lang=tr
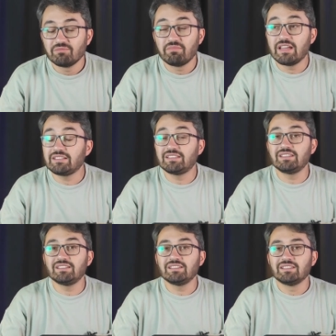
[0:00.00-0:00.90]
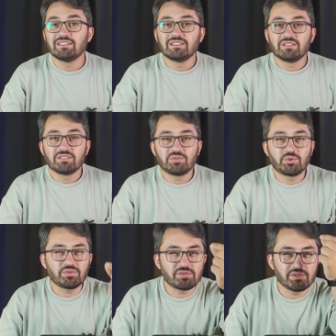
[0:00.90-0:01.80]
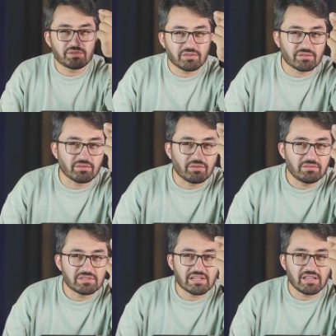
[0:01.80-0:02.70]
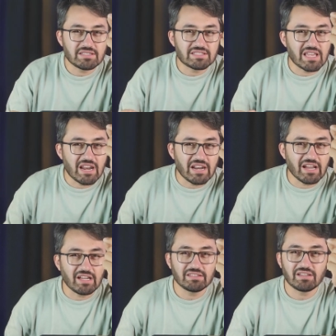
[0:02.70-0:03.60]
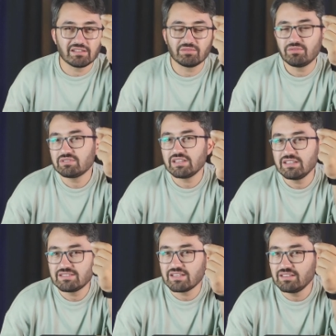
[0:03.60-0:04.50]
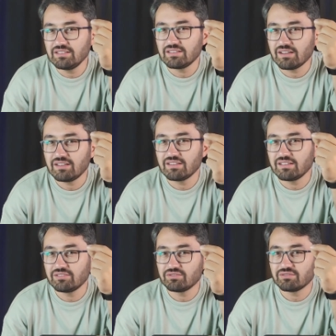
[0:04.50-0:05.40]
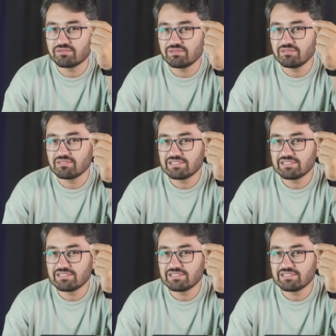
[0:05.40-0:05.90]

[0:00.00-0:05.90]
Belki küçücük de olsa, zerre kadar da olsa insanlığın hakkına giriyorsun.